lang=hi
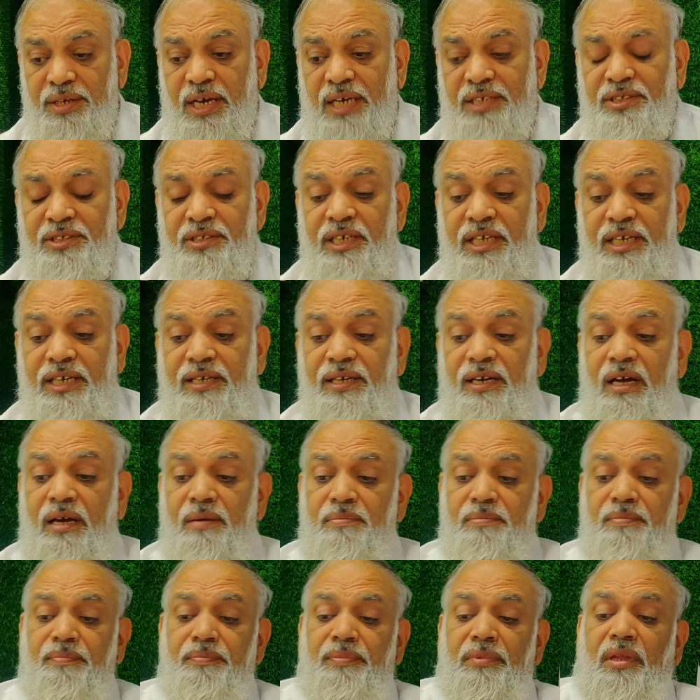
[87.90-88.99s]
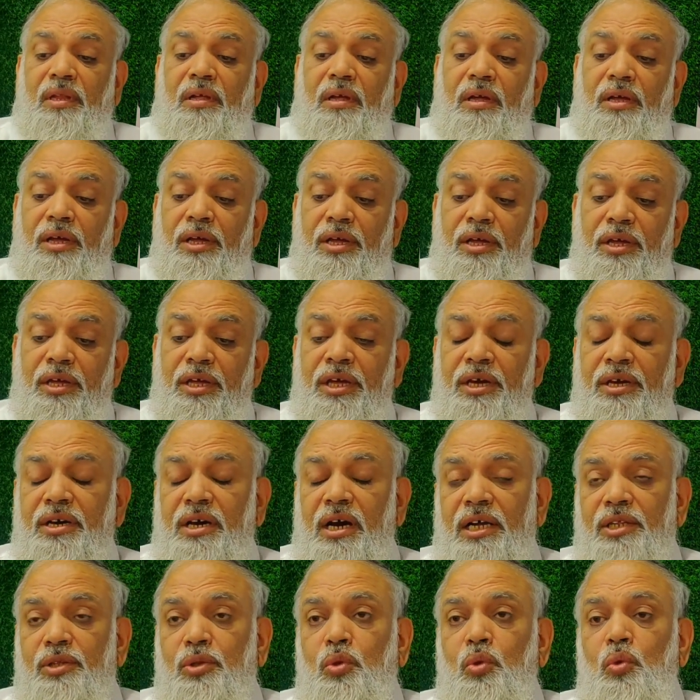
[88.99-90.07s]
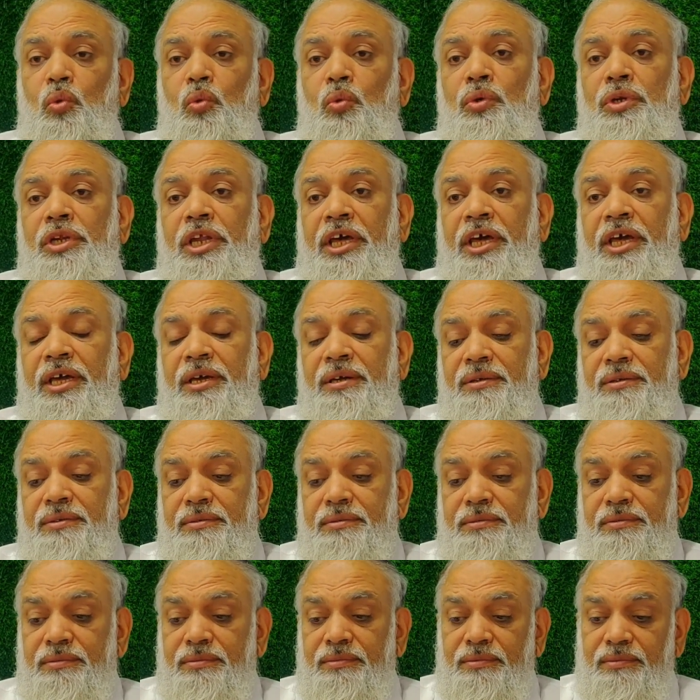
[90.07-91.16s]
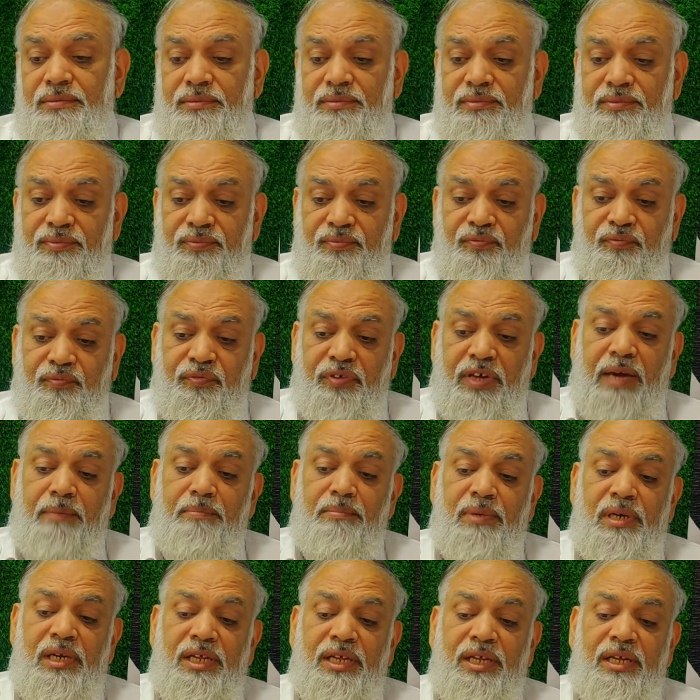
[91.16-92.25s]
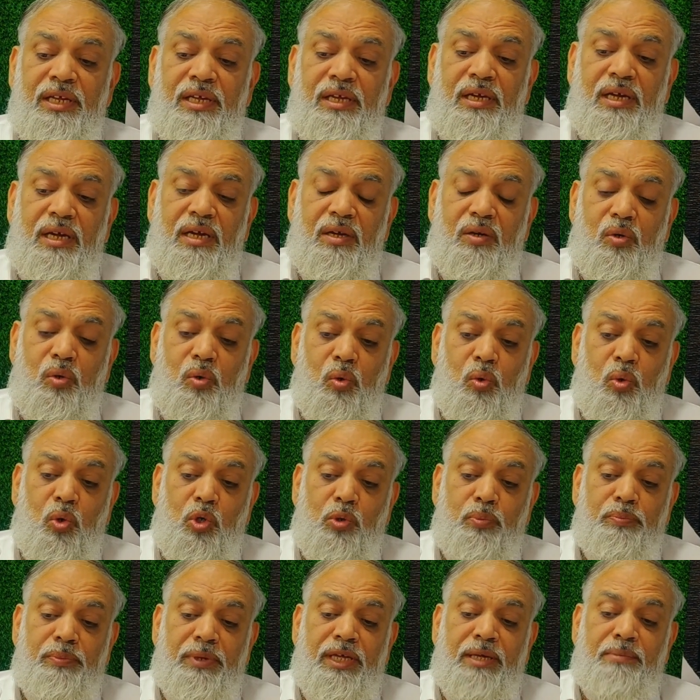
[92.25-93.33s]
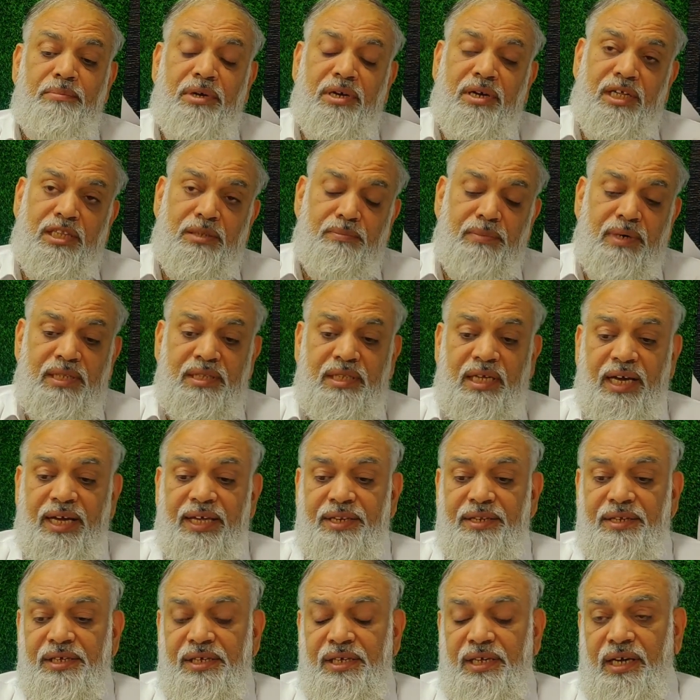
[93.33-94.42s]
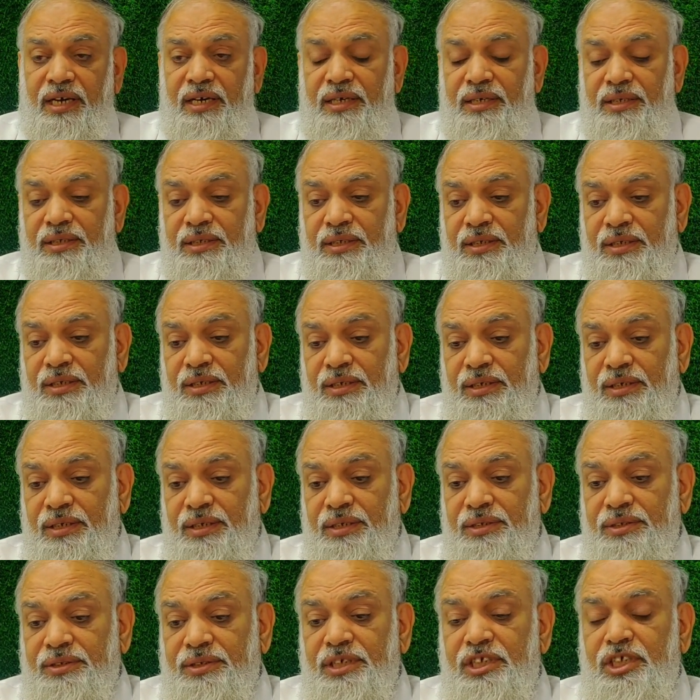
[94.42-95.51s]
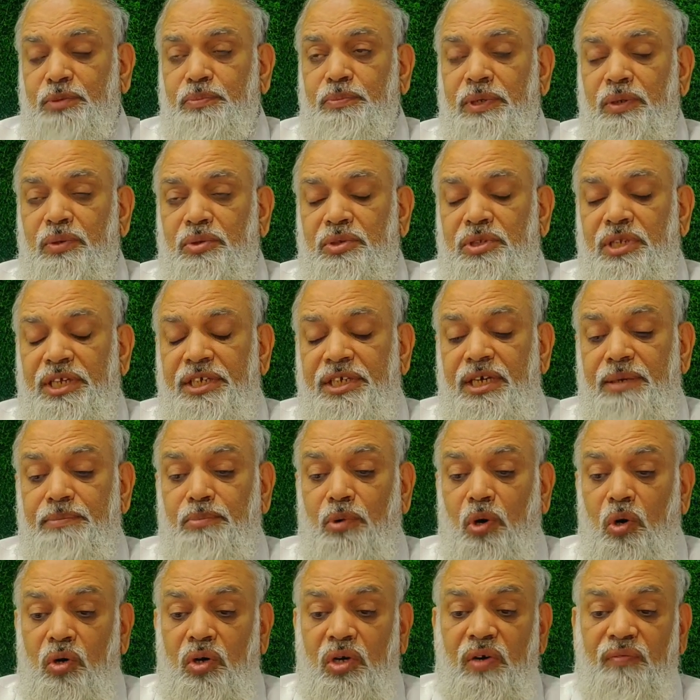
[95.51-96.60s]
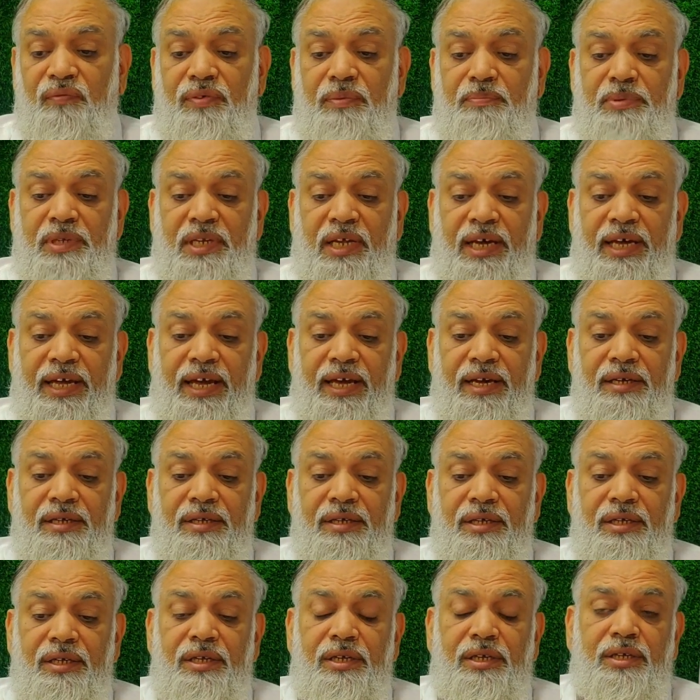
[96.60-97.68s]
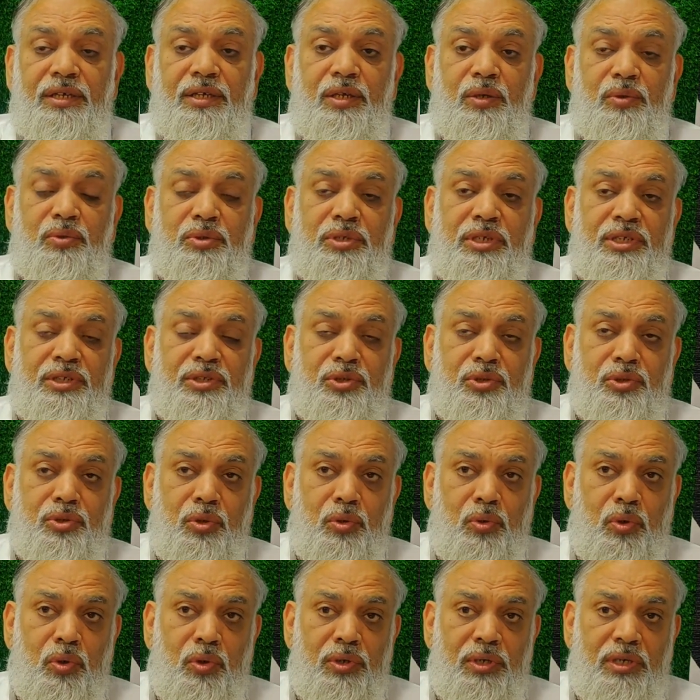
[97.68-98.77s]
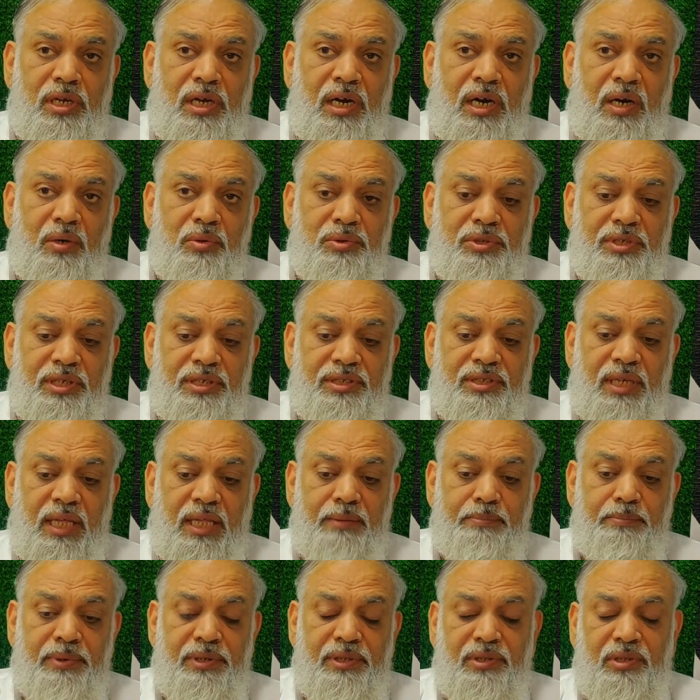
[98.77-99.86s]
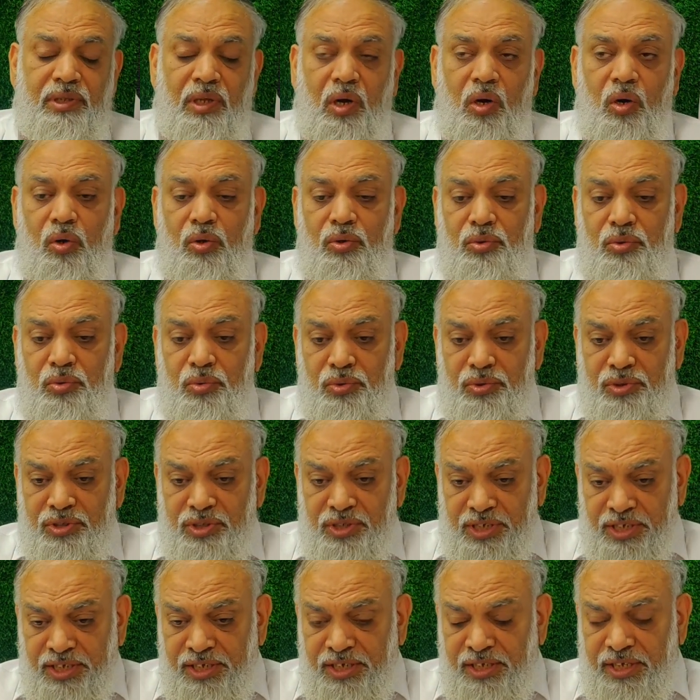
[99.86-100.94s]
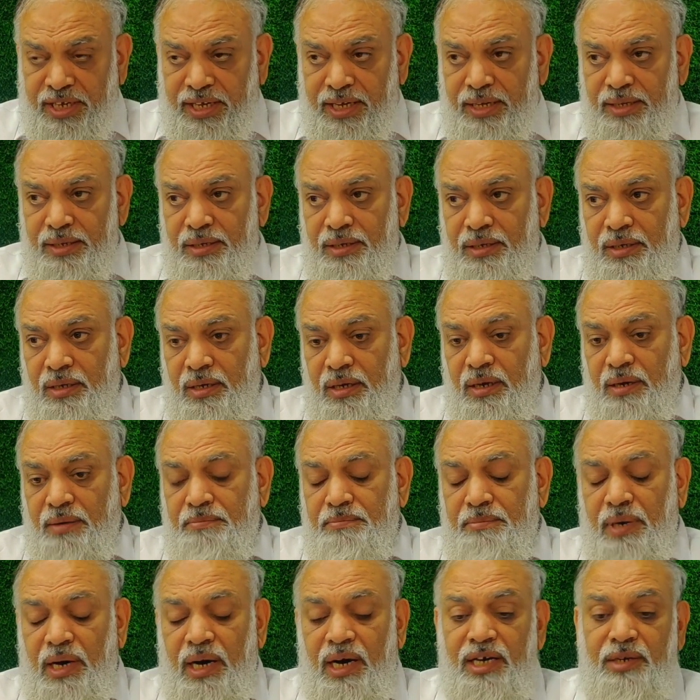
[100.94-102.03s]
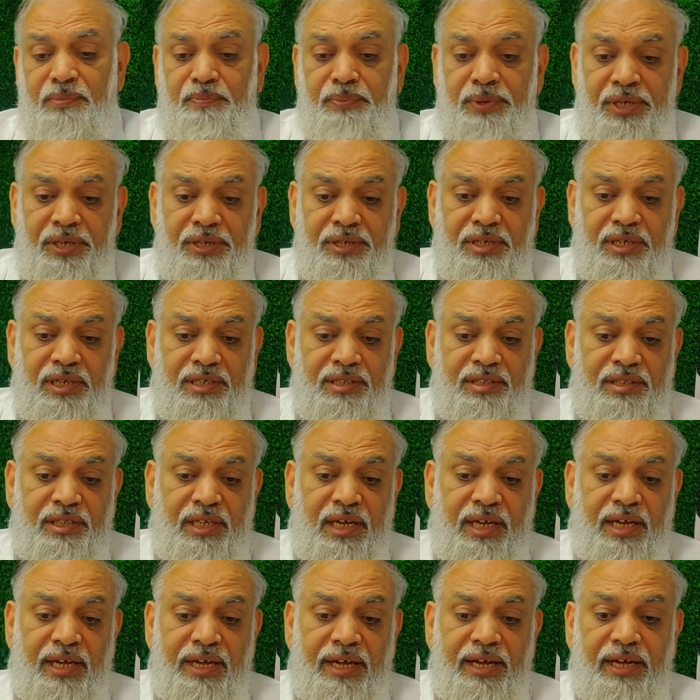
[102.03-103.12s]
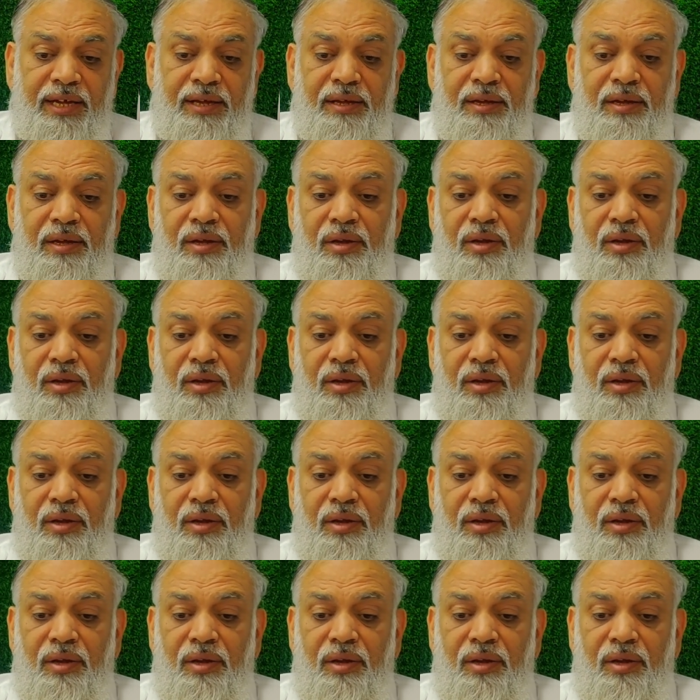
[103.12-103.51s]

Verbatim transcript: नाजिन कराम एक खातून ने फैमिली कोर्ट में मुकदमा दायर किया जिसमें उसने ये मौकफ अपनाया कि उसके शोहर का उसके साथ बर्ताव दुरुस्त नहीं है मारपीट करता है